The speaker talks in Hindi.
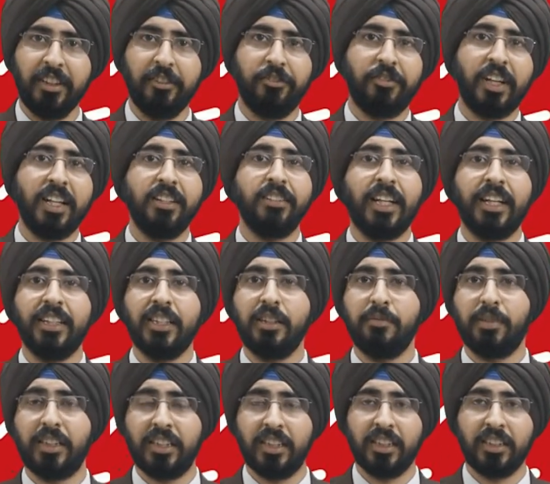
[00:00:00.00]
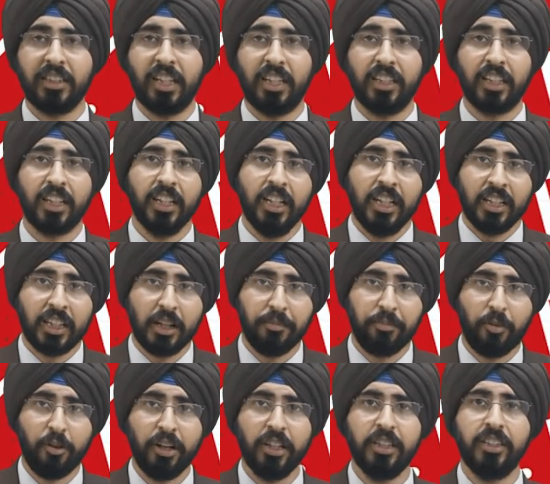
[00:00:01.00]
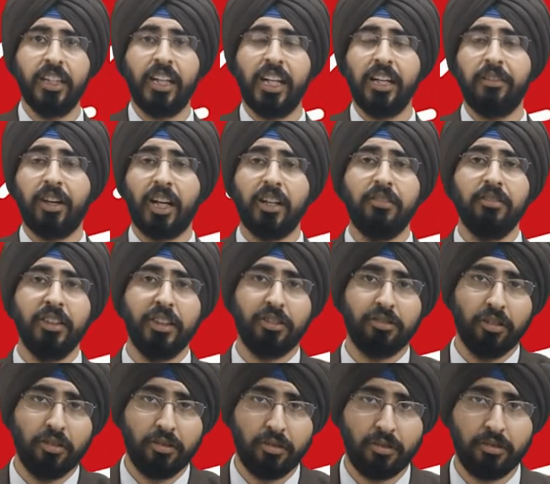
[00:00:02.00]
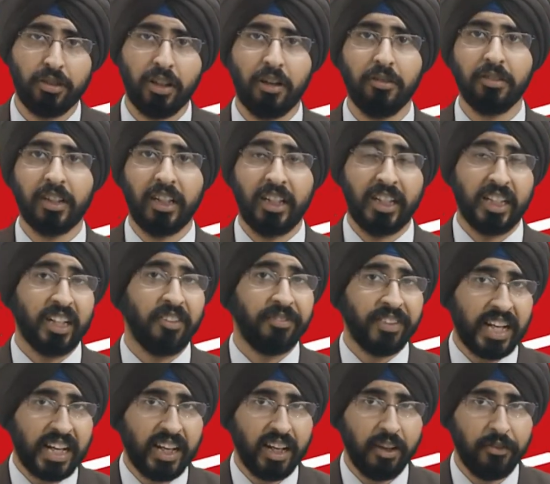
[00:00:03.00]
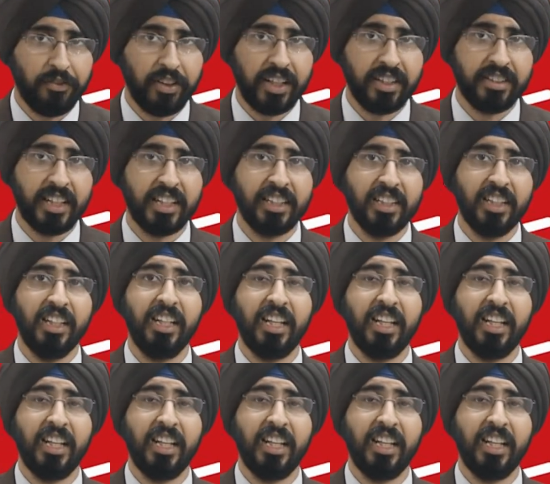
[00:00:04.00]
विथ फ्रेंचाइजी बिजनेस के अंदर ये पॉइंट्स देने वाला हूँ इसको नोट डाउन कर लेना अगर आप फ्रेंचाइजी